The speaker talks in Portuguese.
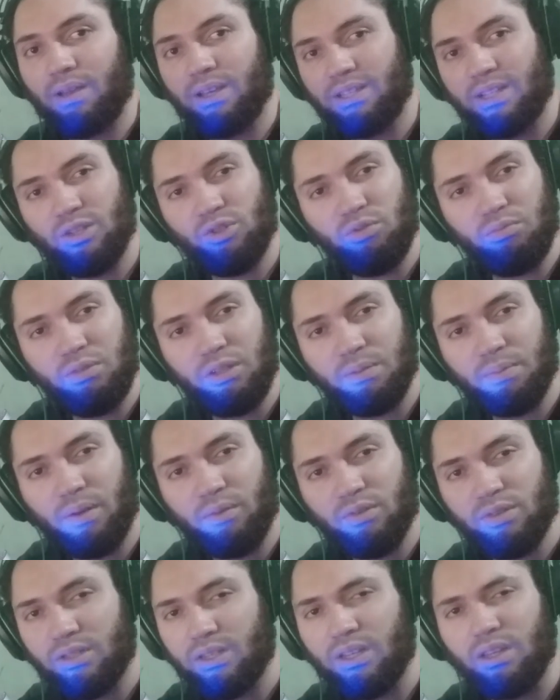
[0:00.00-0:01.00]
Mas resumindo
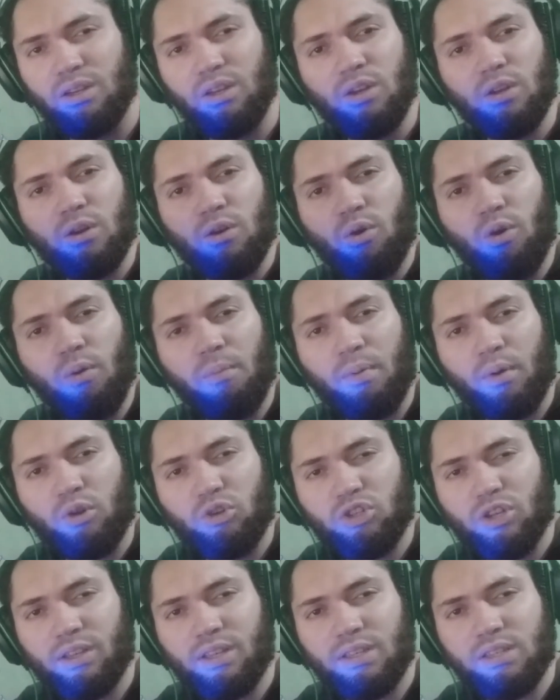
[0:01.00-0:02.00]
para você, o
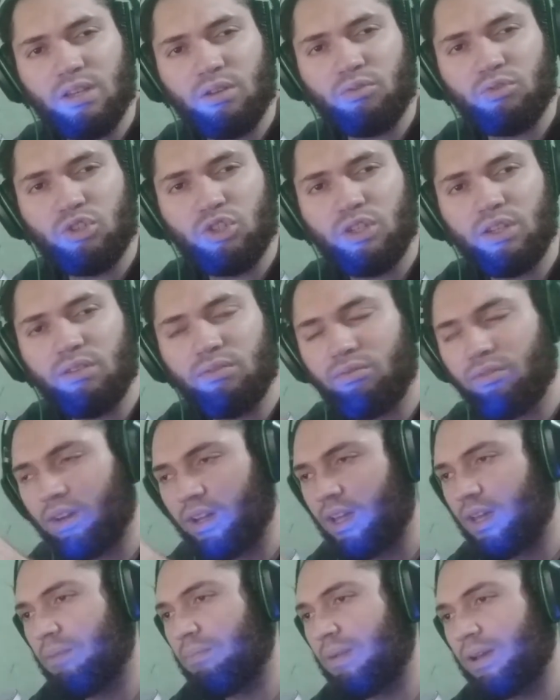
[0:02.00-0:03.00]
projeto executivo
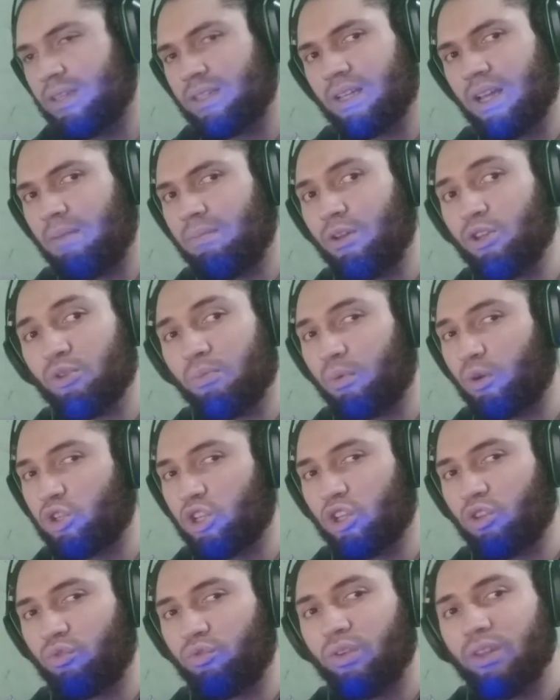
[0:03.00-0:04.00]
é basicamente o
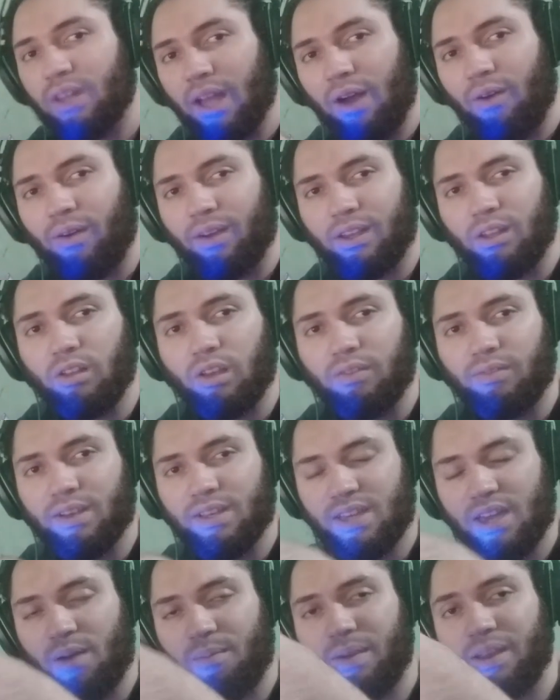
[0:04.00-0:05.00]
projeto final, aquele que
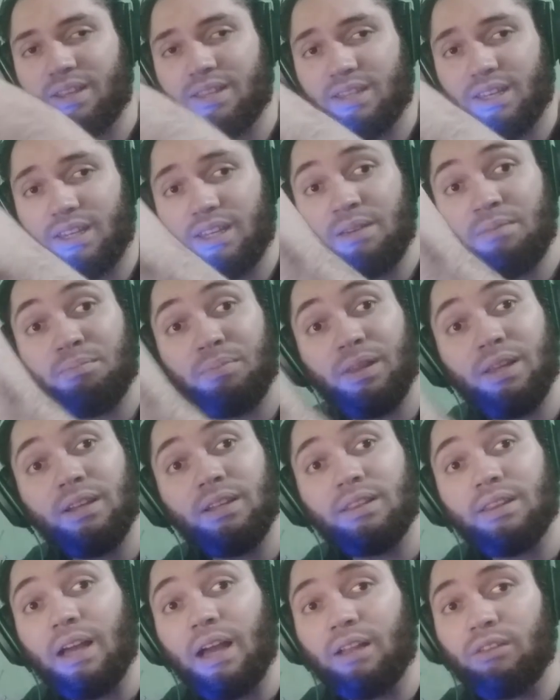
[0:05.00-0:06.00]
vai realmente ser
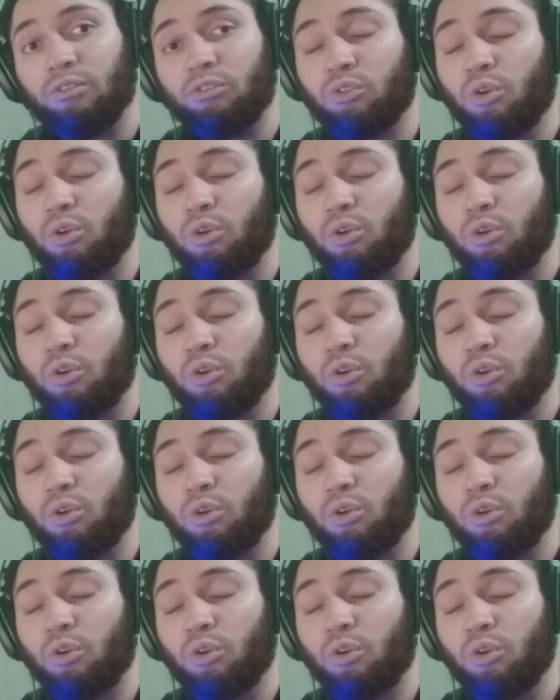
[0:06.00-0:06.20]
implantado.